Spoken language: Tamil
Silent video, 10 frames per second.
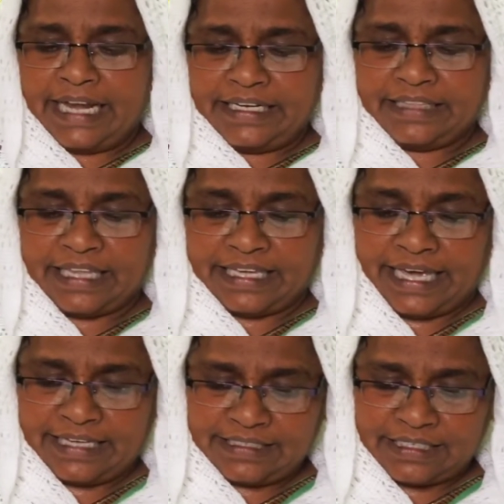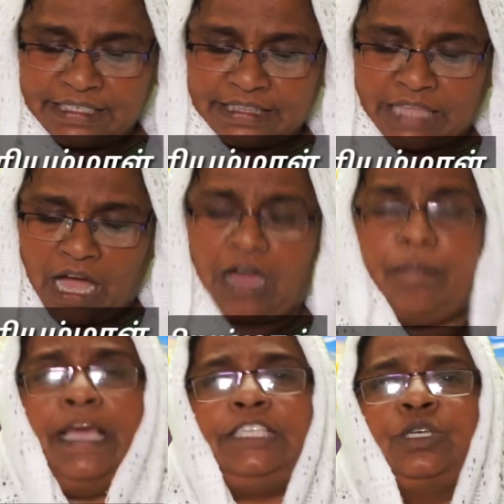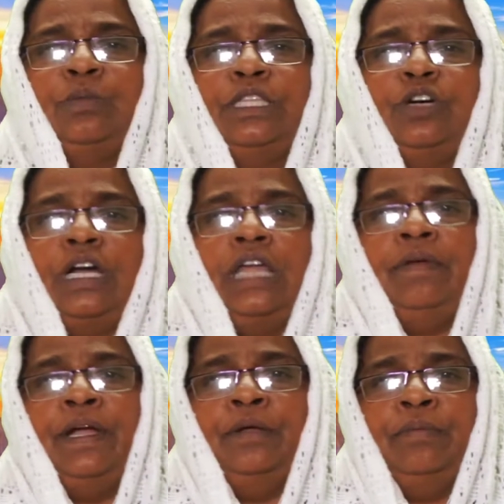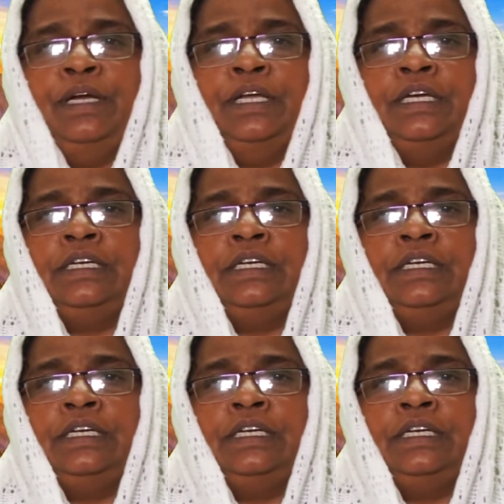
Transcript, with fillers: இந்த இயேசு தாமே சுமந்து கொள்ள வேண்டும் என்று